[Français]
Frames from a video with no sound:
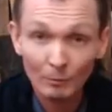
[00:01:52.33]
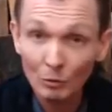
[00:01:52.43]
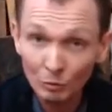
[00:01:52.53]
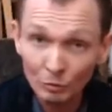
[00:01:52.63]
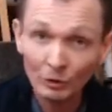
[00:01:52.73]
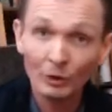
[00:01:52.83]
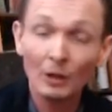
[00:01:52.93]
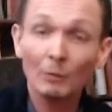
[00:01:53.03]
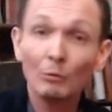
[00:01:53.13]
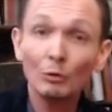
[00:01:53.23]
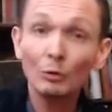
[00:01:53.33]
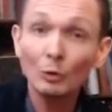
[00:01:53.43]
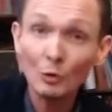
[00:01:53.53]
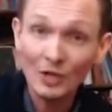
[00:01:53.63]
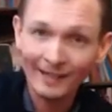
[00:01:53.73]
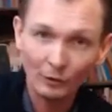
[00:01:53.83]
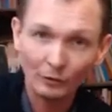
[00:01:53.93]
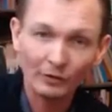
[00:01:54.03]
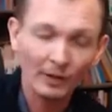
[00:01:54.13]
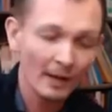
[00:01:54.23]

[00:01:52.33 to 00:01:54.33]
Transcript: beaucoup de, beaucoup de nonchalance.